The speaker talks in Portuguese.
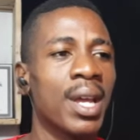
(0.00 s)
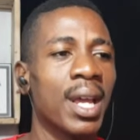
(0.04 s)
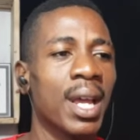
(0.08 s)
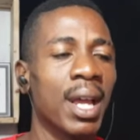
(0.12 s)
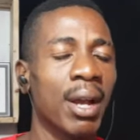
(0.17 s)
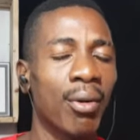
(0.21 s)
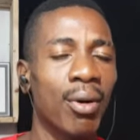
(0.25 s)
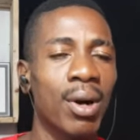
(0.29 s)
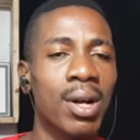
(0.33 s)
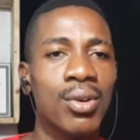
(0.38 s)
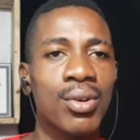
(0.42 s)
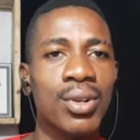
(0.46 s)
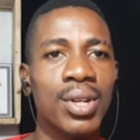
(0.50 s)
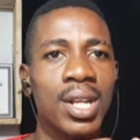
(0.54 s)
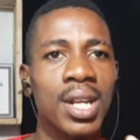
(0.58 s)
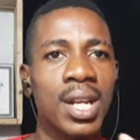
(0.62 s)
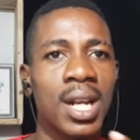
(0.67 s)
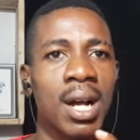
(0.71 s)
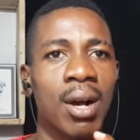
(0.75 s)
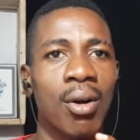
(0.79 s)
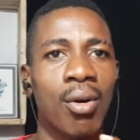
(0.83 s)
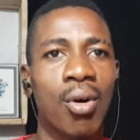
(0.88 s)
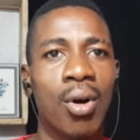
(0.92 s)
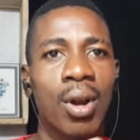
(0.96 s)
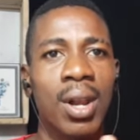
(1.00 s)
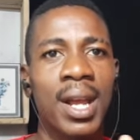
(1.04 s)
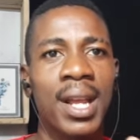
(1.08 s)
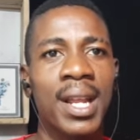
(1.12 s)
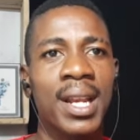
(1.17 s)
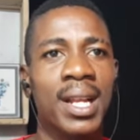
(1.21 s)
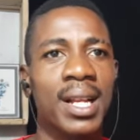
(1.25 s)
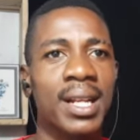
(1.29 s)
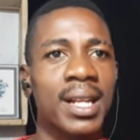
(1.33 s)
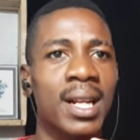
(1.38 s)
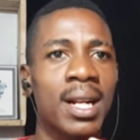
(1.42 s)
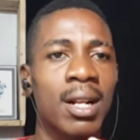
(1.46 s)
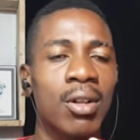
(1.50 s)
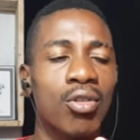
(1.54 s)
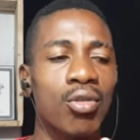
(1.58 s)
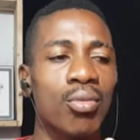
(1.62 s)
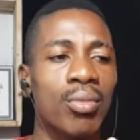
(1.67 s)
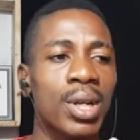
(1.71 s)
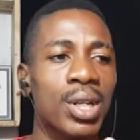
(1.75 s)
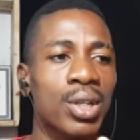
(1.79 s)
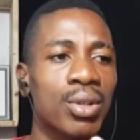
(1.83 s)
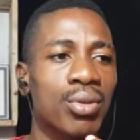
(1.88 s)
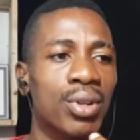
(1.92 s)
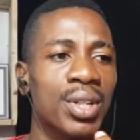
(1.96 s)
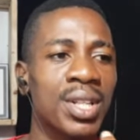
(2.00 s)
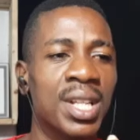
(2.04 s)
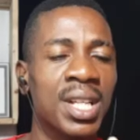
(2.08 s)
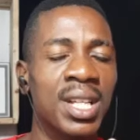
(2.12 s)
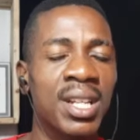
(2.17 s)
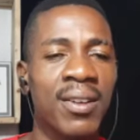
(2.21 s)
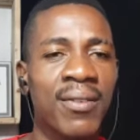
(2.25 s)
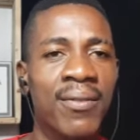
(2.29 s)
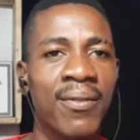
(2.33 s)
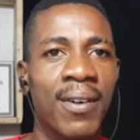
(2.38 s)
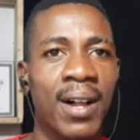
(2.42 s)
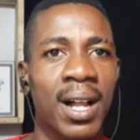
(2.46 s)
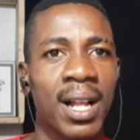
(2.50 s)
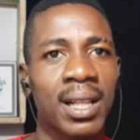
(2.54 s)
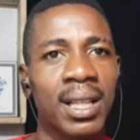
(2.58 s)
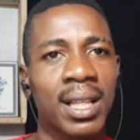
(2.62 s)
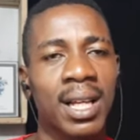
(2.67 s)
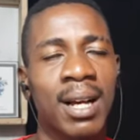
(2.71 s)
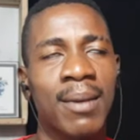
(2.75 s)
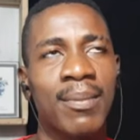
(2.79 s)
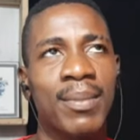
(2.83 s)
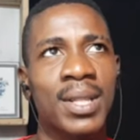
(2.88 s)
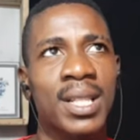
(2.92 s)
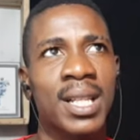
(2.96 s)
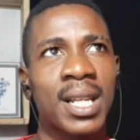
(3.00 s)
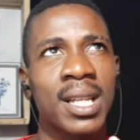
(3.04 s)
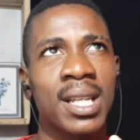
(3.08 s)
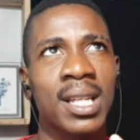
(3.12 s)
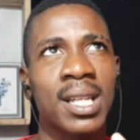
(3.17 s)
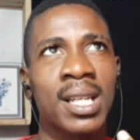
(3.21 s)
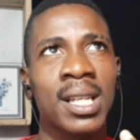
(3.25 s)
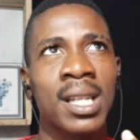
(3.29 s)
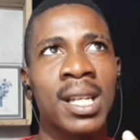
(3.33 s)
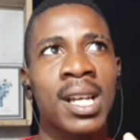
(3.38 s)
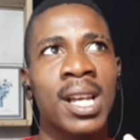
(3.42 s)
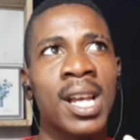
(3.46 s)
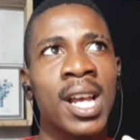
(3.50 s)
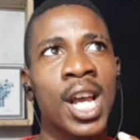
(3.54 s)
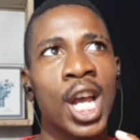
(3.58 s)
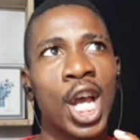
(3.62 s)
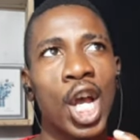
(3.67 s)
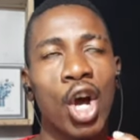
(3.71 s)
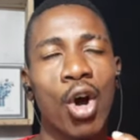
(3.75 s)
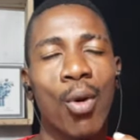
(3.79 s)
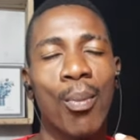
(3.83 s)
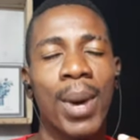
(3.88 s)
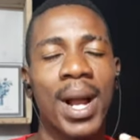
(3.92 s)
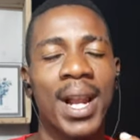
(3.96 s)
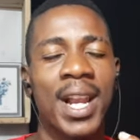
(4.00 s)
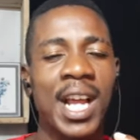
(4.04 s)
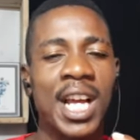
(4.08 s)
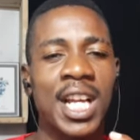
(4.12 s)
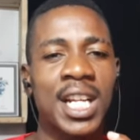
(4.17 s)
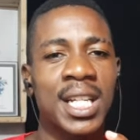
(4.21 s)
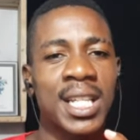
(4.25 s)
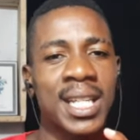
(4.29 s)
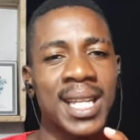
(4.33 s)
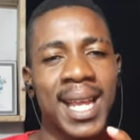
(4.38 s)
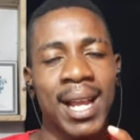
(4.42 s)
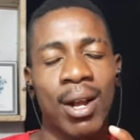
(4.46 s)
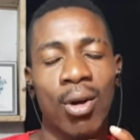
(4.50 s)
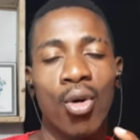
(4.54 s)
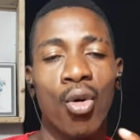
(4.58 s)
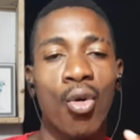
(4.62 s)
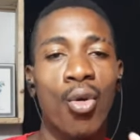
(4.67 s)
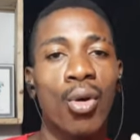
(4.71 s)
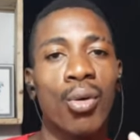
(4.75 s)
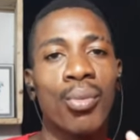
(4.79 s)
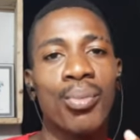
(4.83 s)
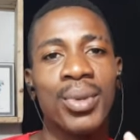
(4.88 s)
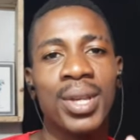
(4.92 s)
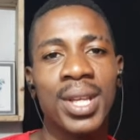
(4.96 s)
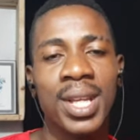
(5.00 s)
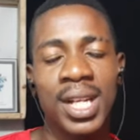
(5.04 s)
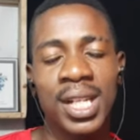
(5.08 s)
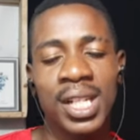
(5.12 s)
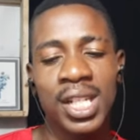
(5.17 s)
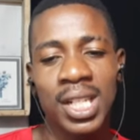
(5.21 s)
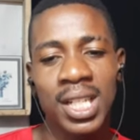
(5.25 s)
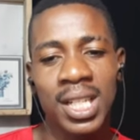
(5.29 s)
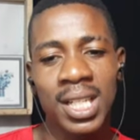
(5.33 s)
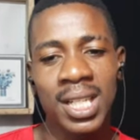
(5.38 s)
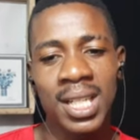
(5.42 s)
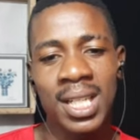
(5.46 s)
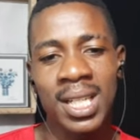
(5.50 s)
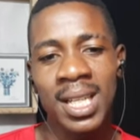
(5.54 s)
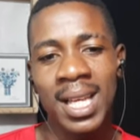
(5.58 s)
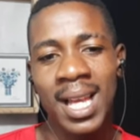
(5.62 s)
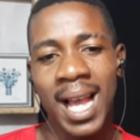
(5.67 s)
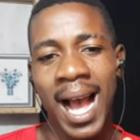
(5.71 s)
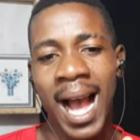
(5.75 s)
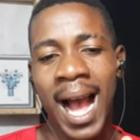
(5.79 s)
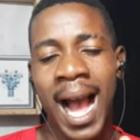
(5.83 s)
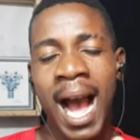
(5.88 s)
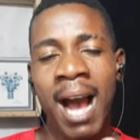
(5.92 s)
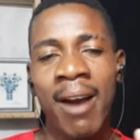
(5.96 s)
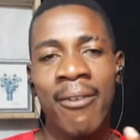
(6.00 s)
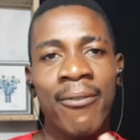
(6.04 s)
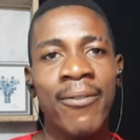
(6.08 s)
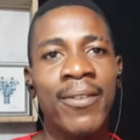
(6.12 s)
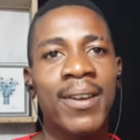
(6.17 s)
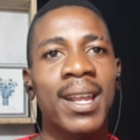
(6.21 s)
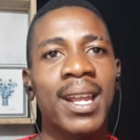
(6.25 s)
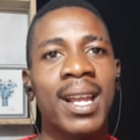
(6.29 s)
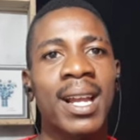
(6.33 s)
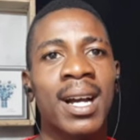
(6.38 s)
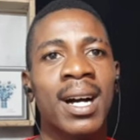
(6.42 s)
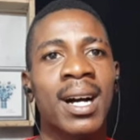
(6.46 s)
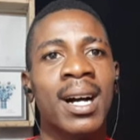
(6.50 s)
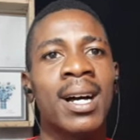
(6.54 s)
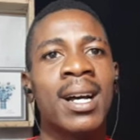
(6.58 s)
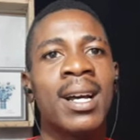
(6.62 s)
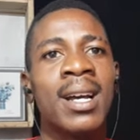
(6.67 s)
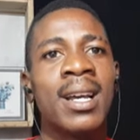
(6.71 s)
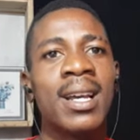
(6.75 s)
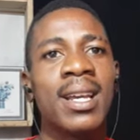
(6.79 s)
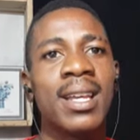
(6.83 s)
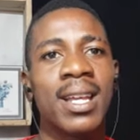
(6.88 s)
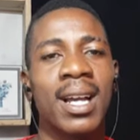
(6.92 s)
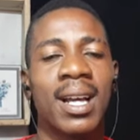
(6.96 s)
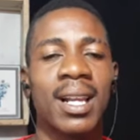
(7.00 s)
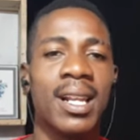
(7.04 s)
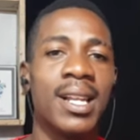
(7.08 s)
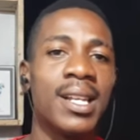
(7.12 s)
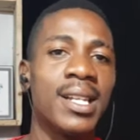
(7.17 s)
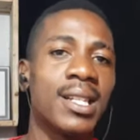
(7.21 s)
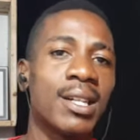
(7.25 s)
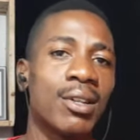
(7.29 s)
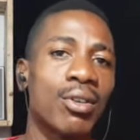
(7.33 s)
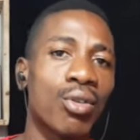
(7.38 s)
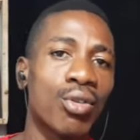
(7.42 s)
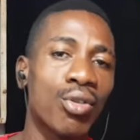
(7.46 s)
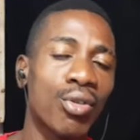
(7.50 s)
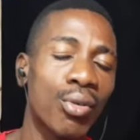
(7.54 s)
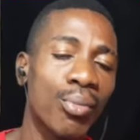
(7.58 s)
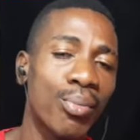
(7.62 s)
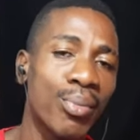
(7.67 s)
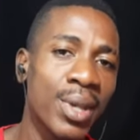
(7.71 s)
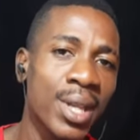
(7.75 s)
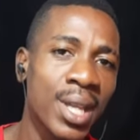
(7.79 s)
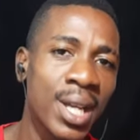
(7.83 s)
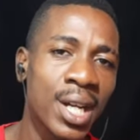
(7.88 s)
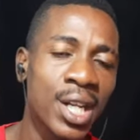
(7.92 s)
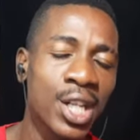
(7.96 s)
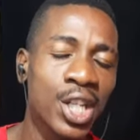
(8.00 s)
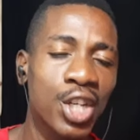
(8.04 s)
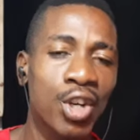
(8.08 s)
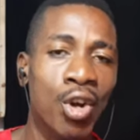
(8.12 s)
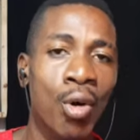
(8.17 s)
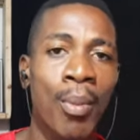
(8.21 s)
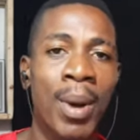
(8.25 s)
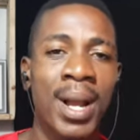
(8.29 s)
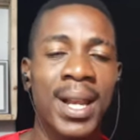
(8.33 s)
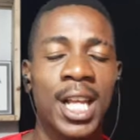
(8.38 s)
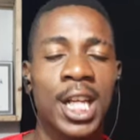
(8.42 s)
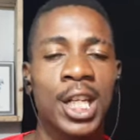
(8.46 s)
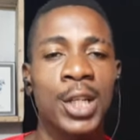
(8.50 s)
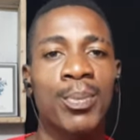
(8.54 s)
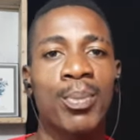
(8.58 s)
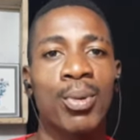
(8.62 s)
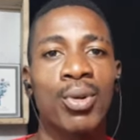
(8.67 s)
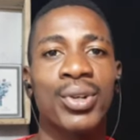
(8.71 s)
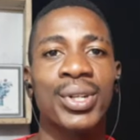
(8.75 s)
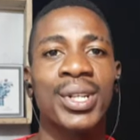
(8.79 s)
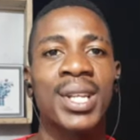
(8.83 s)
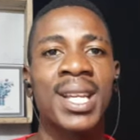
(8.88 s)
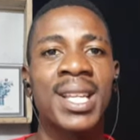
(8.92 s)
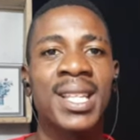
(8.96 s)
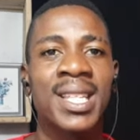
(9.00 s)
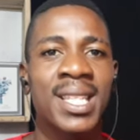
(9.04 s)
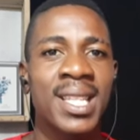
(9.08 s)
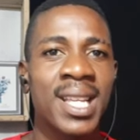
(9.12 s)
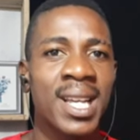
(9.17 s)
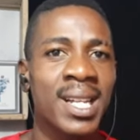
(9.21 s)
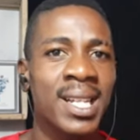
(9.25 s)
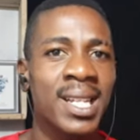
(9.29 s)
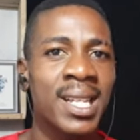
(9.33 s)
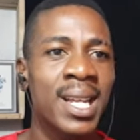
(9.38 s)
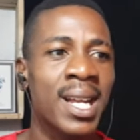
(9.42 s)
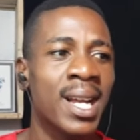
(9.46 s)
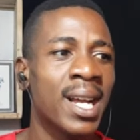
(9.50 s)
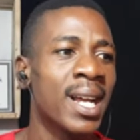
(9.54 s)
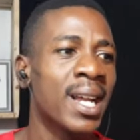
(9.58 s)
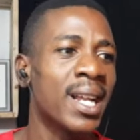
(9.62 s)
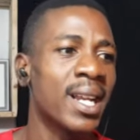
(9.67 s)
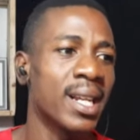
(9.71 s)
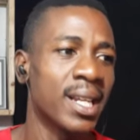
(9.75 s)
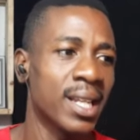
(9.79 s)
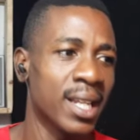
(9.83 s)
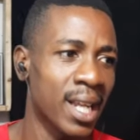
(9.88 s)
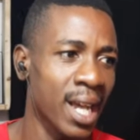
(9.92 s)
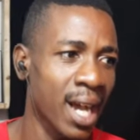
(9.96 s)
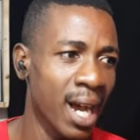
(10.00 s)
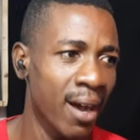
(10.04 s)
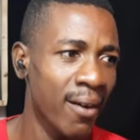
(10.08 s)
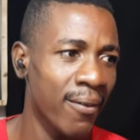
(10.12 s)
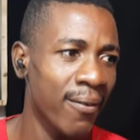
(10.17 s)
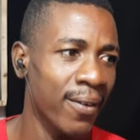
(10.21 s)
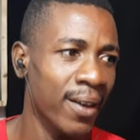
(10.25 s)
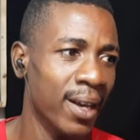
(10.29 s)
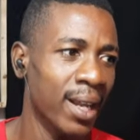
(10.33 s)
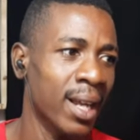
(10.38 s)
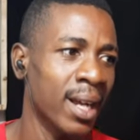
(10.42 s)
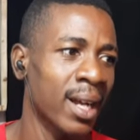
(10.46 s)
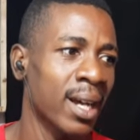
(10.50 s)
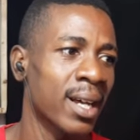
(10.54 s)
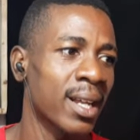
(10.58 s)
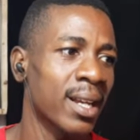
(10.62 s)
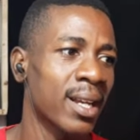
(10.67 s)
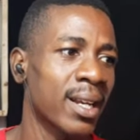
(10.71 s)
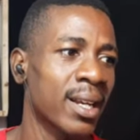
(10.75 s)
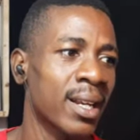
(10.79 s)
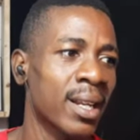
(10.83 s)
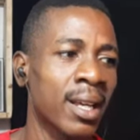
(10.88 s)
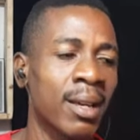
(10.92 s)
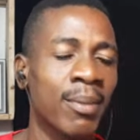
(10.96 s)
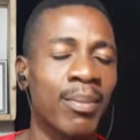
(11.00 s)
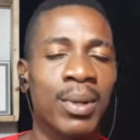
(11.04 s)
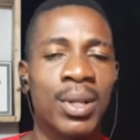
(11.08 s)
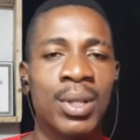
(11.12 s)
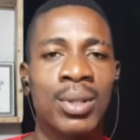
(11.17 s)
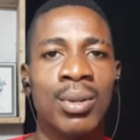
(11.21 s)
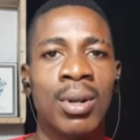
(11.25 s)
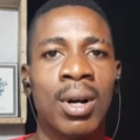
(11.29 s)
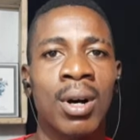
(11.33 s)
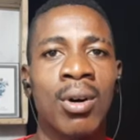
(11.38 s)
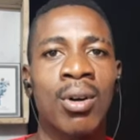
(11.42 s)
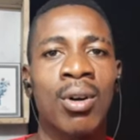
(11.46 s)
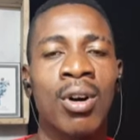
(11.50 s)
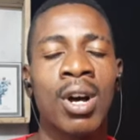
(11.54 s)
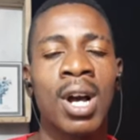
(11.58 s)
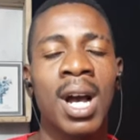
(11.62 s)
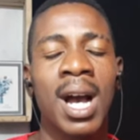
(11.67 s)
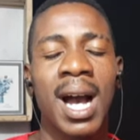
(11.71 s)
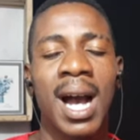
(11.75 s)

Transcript: Enquanto que na Angola ainda tem algumas coisas em falta, apesar que é uma das economias de África e além de economias é uma das potências de África, né, pessoal?